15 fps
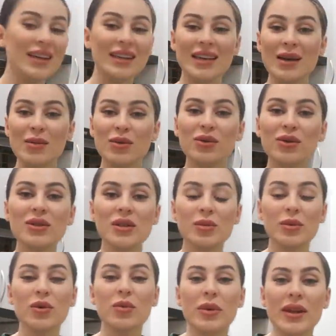И я ему говорю,
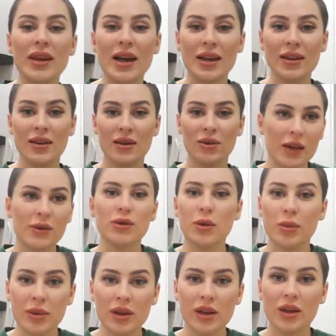типа, ну понятно, я все
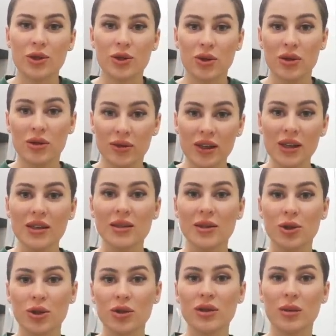поняла, что не вы, если
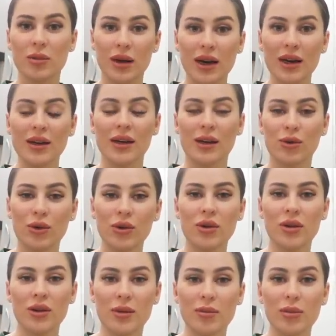что, забрали какое-то
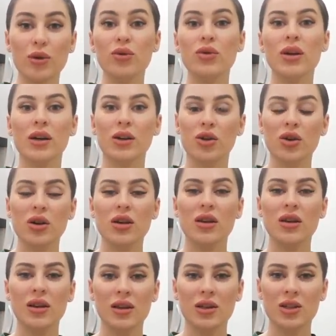там блюдо, которое не
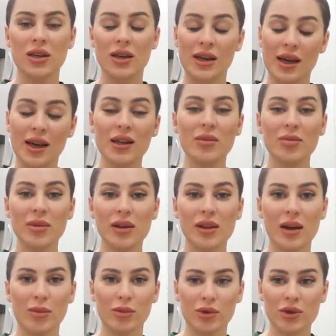доложили. Я это
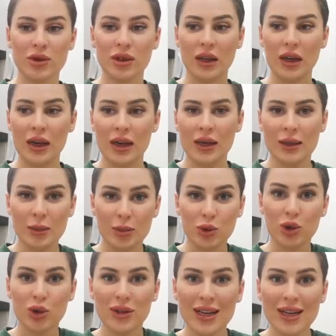поняла, просто, «Ну,
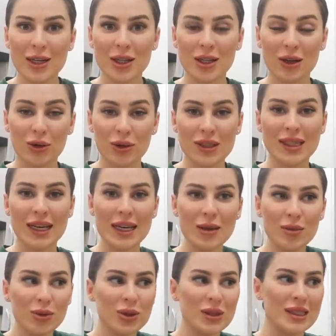что дальше-то? Он
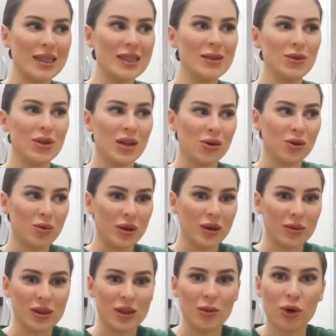стоит просто, знаете, вот так вот
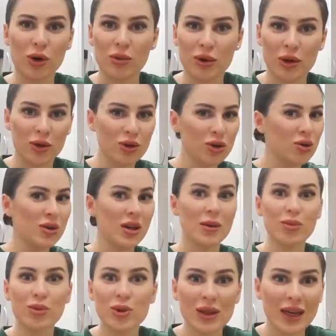прям с намеком на то, что не
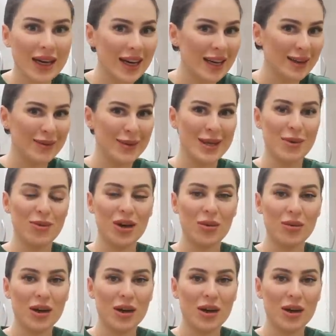отпускает меня прям.